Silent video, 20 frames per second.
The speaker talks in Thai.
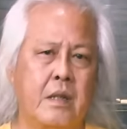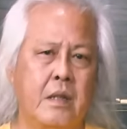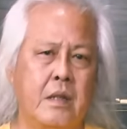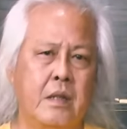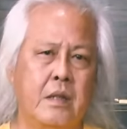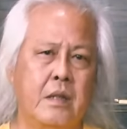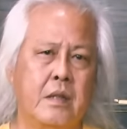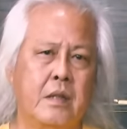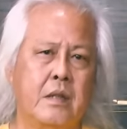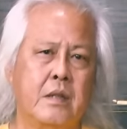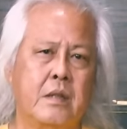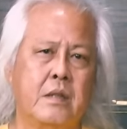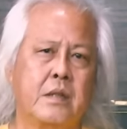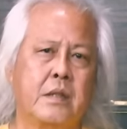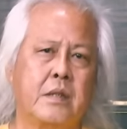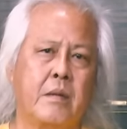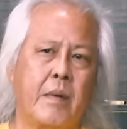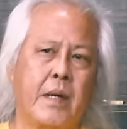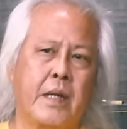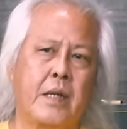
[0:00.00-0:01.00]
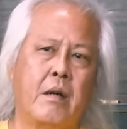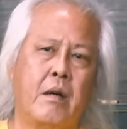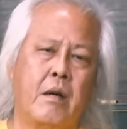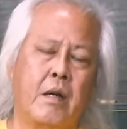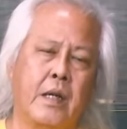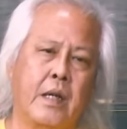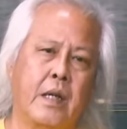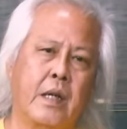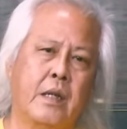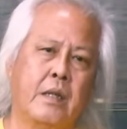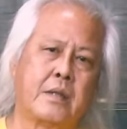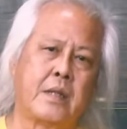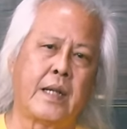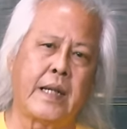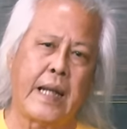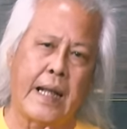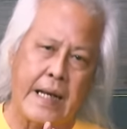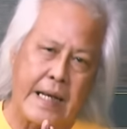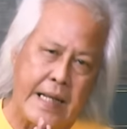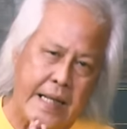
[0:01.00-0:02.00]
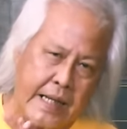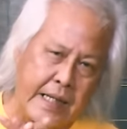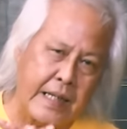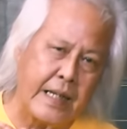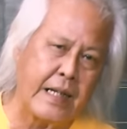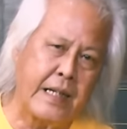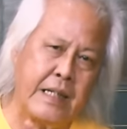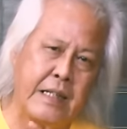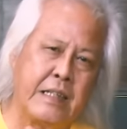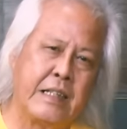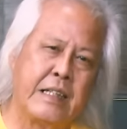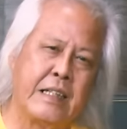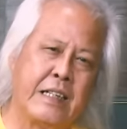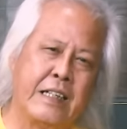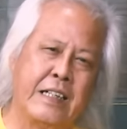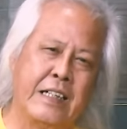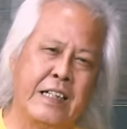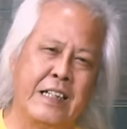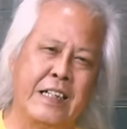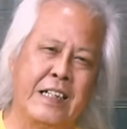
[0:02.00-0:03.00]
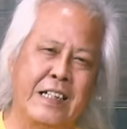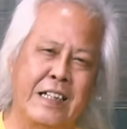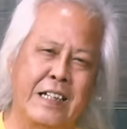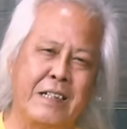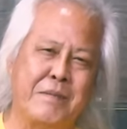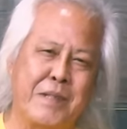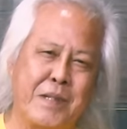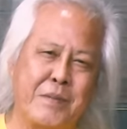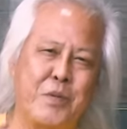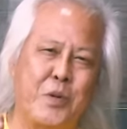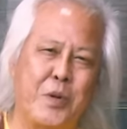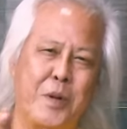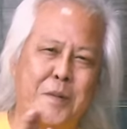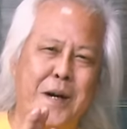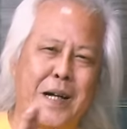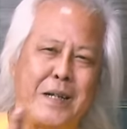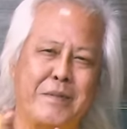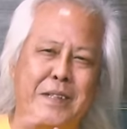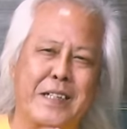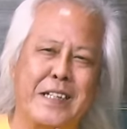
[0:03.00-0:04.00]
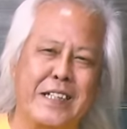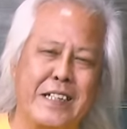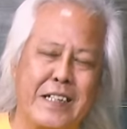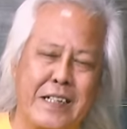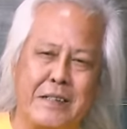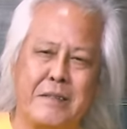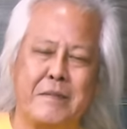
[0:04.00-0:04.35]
คือสมัยก่อนเนี่ยตั้งแต่เรียนนะครับเออเออมันพัวพันไปนิดหนึ่